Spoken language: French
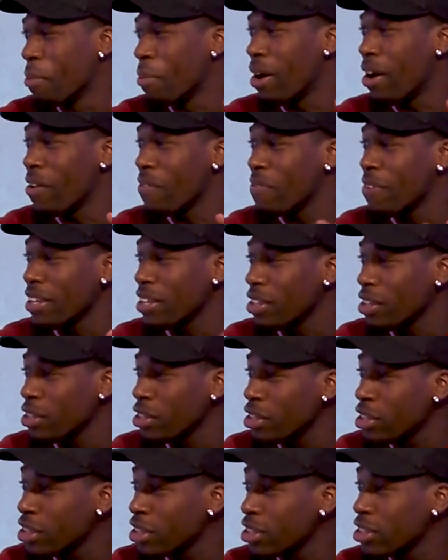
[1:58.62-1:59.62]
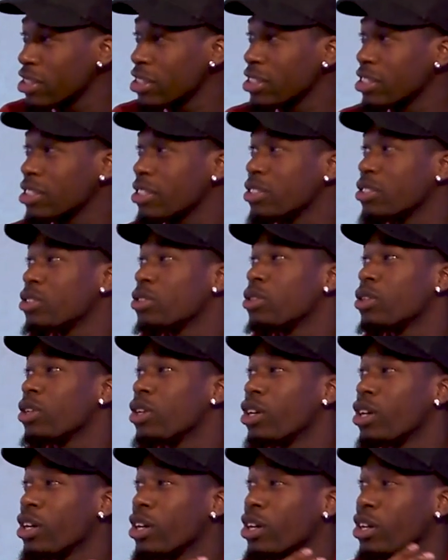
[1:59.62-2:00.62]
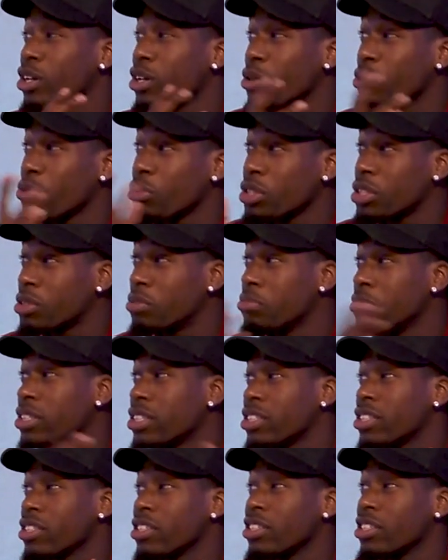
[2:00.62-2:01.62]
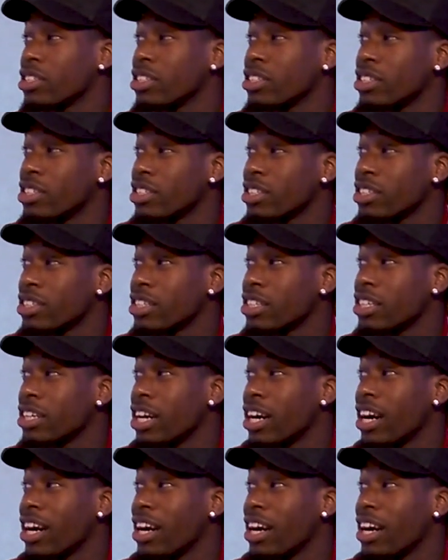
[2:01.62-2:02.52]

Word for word: Bah, en fait, euh, euh Will Smith. Euh,